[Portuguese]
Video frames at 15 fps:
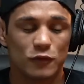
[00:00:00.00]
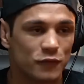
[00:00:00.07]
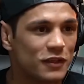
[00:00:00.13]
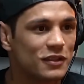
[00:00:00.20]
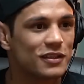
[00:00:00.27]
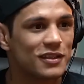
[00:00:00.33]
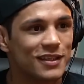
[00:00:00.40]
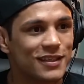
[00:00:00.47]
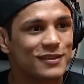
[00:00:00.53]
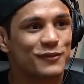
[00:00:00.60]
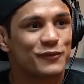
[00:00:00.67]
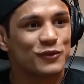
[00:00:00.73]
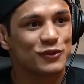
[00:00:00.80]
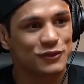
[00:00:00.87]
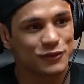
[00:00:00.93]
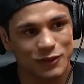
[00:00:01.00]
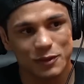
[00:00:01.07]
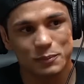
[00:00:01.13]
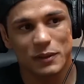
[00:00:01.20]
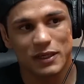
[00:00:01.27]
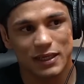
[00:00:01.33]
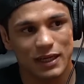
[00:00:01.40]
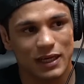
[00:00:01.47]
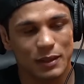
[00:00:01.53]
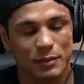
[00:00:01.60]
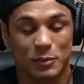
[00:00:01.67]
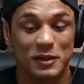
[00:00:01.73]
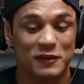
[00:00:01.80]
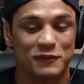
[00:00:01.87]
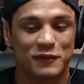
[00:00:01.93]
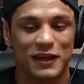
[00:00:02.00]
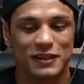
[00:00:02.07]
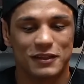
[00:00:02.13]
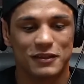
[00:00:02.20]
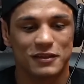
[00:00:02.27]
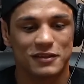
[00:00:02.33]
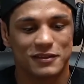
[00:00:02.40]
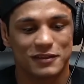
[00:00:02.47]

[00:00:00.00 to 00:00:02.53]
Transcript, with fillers: vendo que isso funciona pra caramba, como ele fala, né?